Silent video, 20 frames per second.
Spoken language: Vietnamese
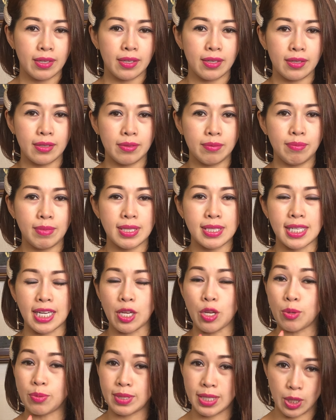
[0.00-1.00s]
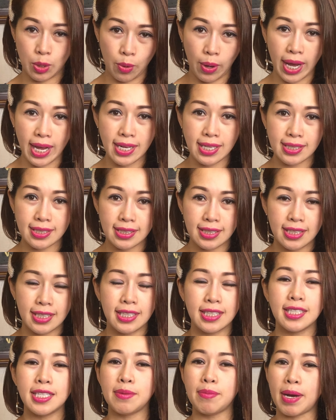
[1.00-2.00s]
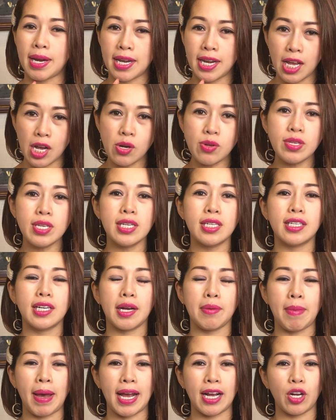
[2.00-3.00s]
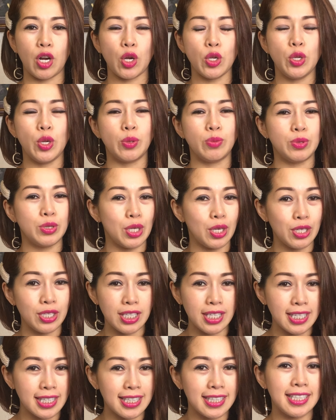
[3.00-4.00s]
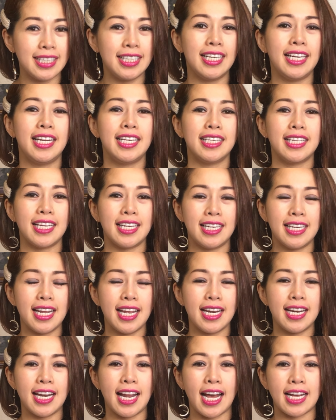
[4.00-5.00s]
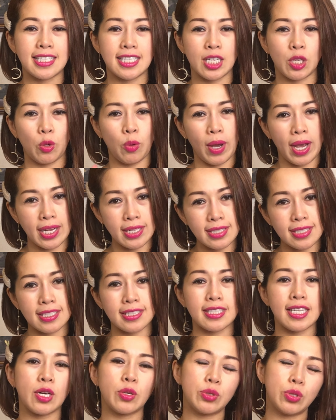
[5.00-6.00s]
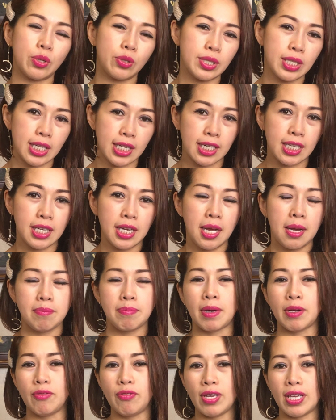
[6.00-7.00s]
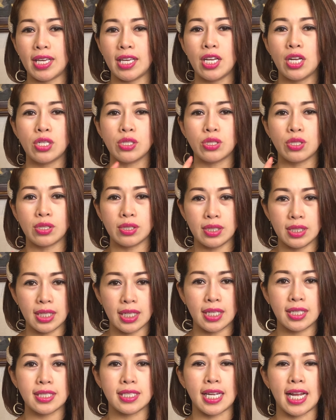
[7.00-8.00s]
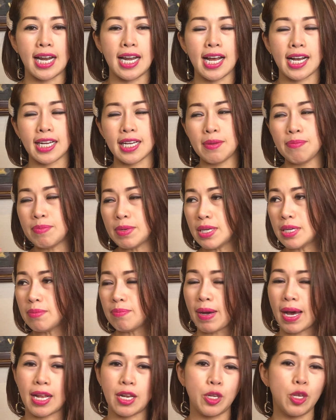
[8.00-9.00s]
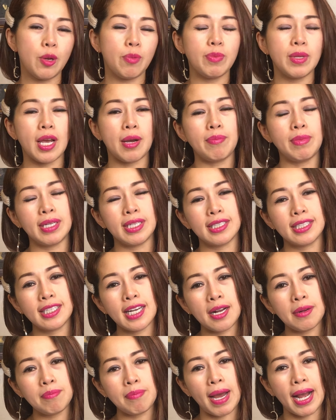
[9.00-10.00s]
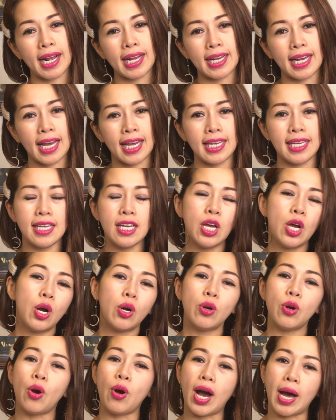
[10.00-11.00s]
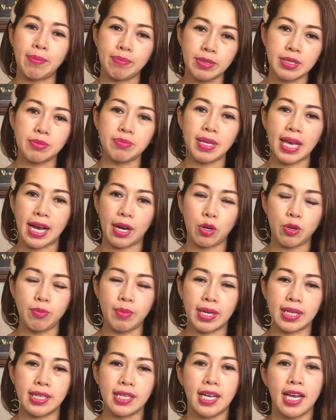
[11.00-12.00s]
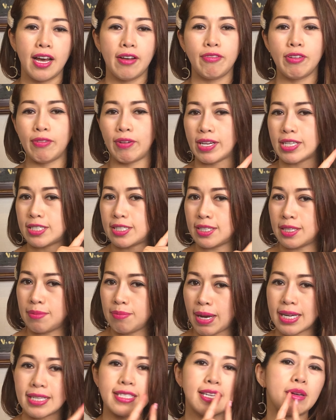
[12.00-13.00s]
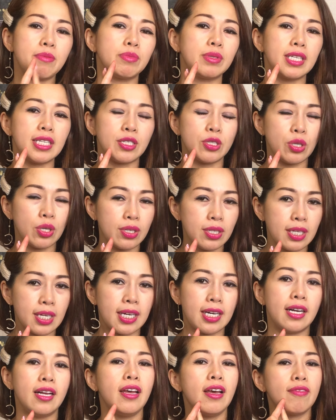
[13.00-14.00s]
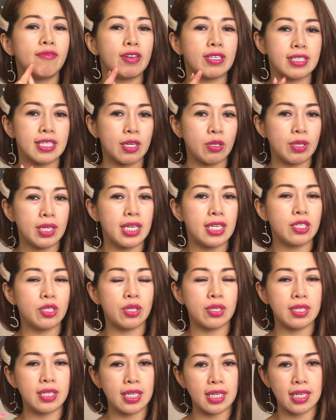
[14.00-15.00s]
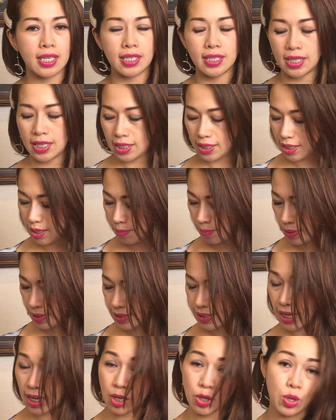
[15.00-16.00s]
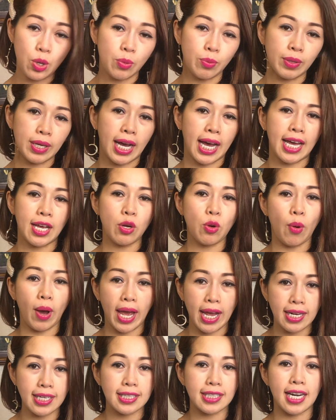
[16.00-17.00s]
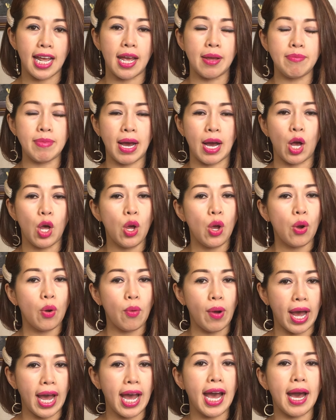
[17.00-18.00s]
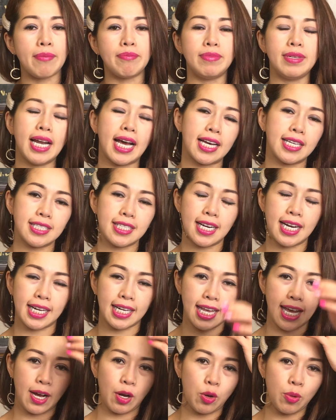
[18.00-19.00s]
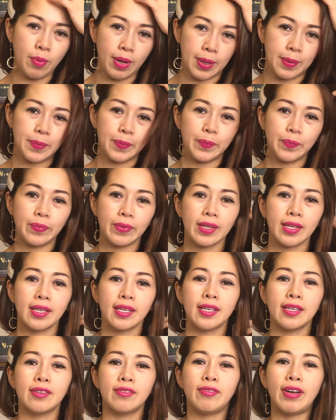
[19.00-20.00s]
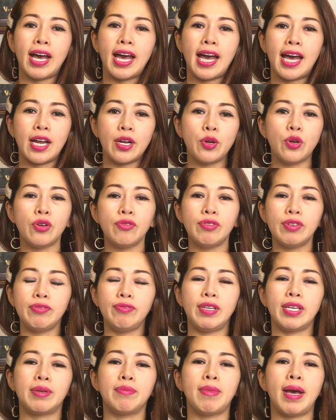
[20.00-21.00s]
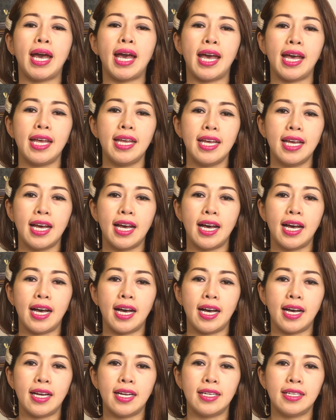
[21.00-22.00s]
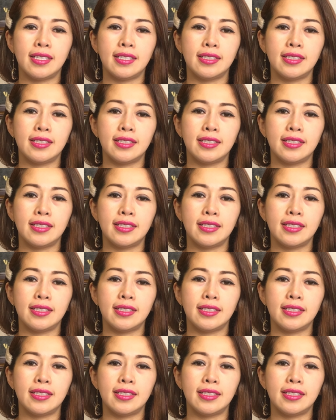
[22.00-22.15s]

mình sẽ dùng xịt khoáng nhưng mà nếu như các bạn có dùng toner thì nên là xịt khoáng sẽ sau toner bởi vì toner sẽ là cái bước mà giúp cho mình cân bằng cái độ ẩm trong da của mình vì vậy rửa mặt xong thì toner và sau khi toner thì mình sẽ dùng cái khoáng để mà khóa ẩm lại cho làn da của mình và đối với việc mà à,